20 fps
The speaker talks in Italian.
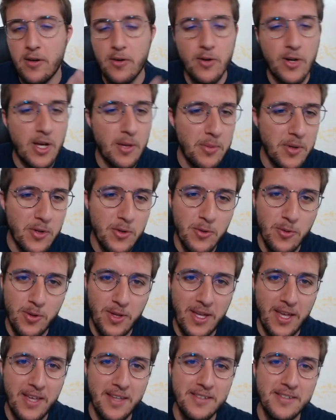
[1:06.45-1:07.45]
ho capito
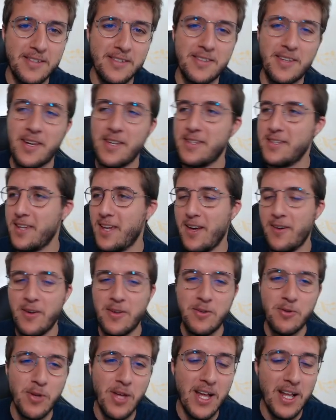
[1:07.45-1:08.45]
che si trattava
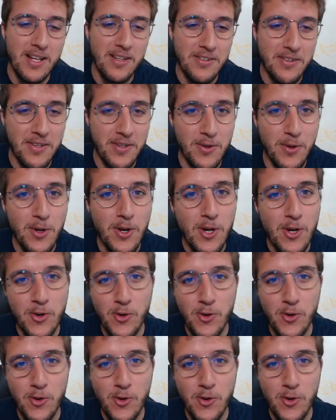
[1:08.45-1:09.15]
di un altro